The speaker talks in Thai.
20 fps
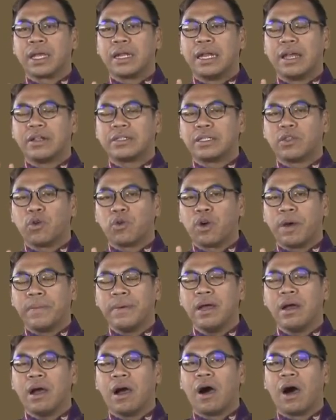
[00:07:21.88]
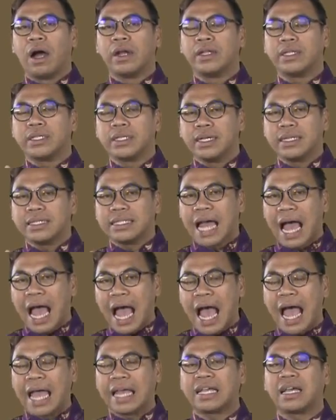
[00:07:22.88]
เราตรงกระเบื้องขอเราเจอ
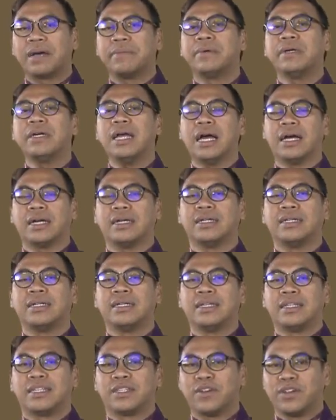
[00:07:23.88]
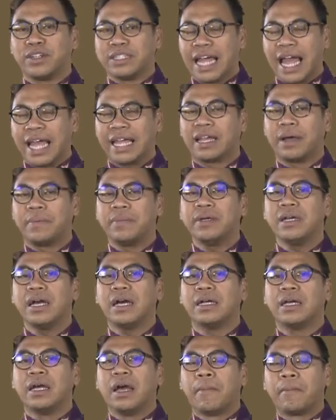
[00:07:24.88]
ชายกระเบื้อง ตรงชายกระเบื้อง
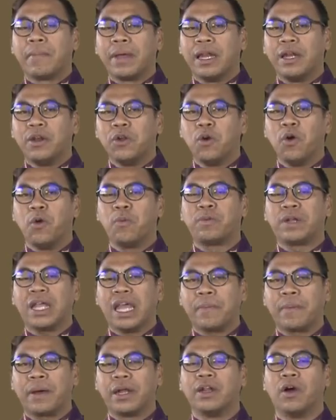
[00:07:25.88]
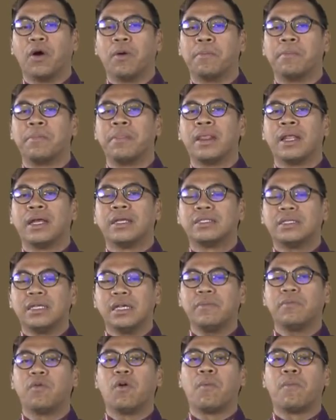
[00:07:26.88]
เป็นรูปเทพนม ซึ่
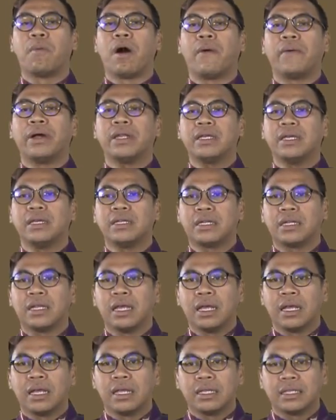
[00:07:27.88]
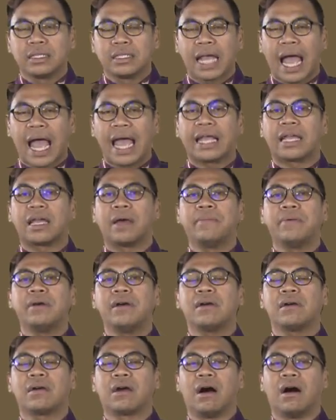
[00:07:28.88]
งบ่งบอกว่านี่คือชายกระเบื้
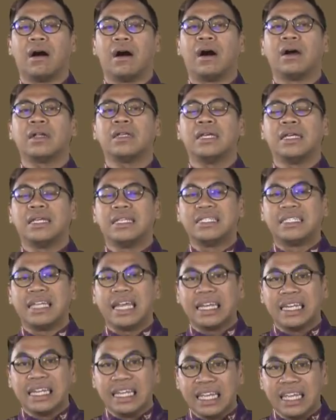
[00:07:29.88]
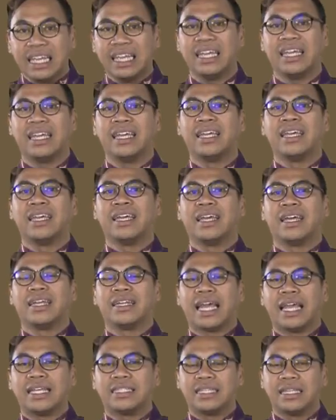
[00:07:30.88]
องของเจดี
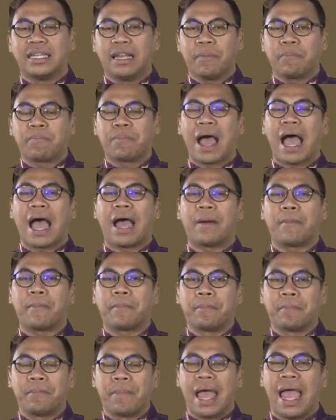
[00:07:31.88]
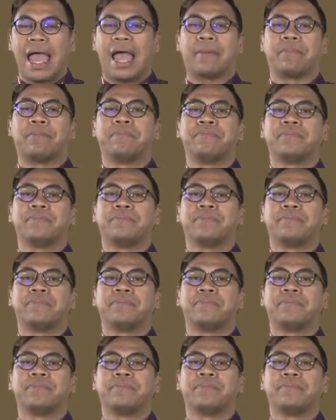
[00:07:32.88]
ในศิลปะแบบ